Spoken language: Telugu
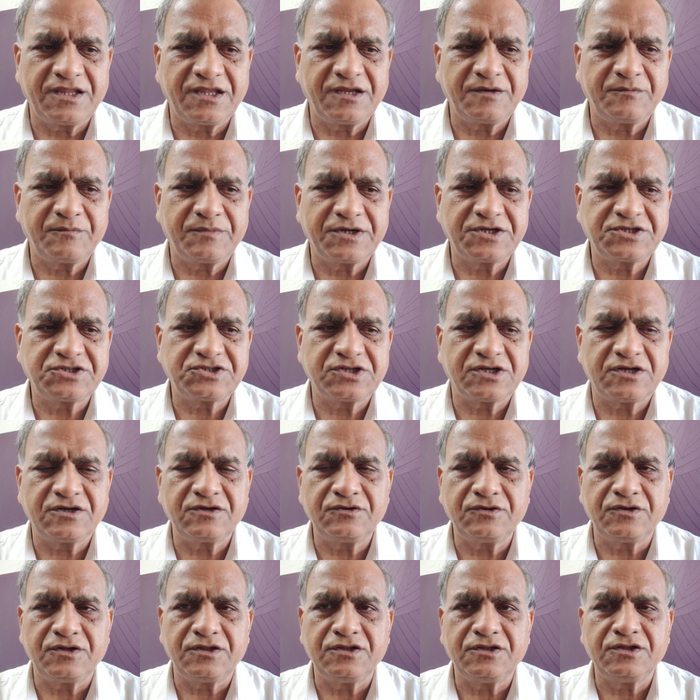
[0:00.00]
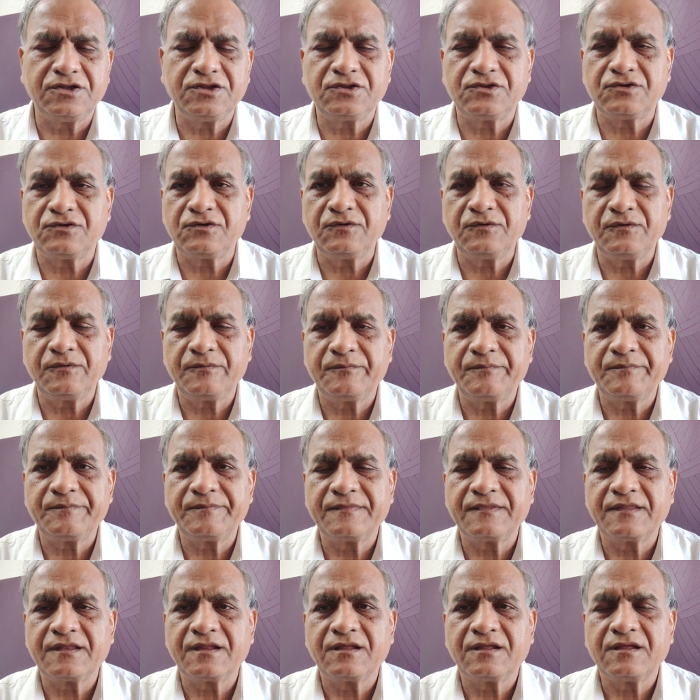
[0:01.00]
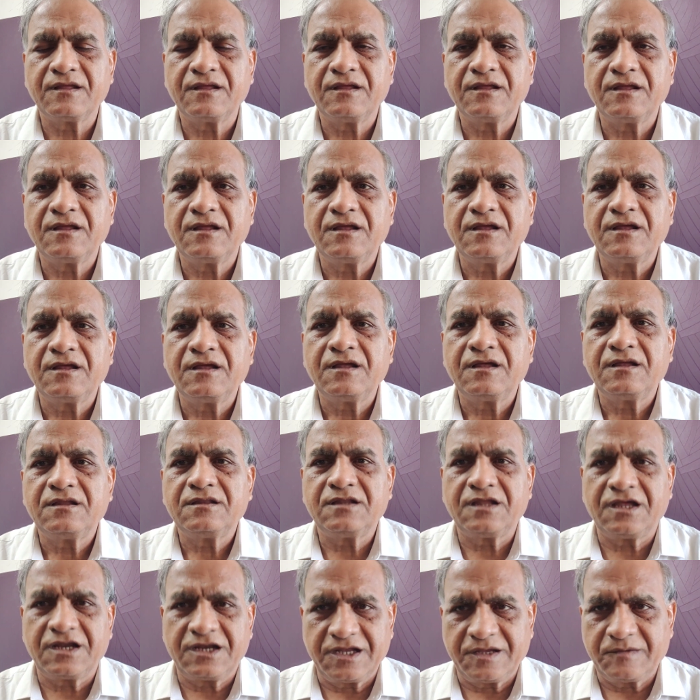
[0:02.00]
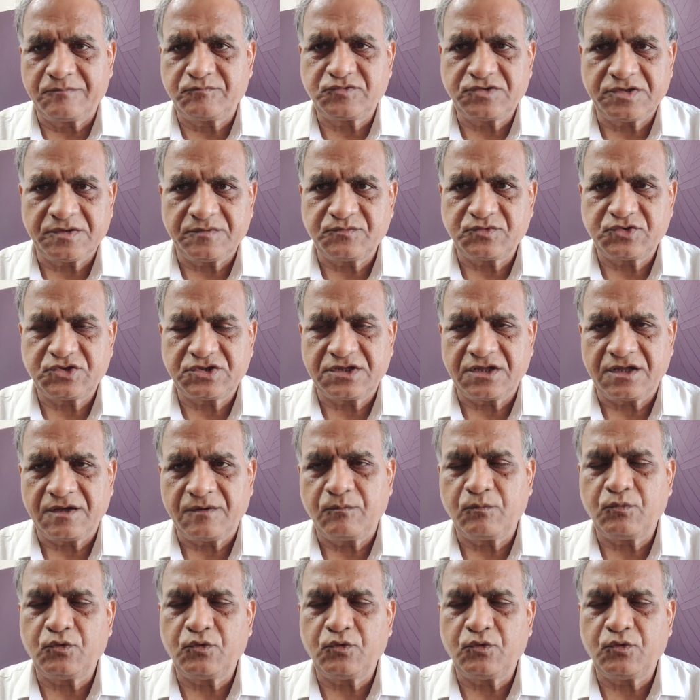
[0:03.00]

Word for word: ప్రధాన పక్షాలు నిందితులు దర్యాప్తు సంస్థ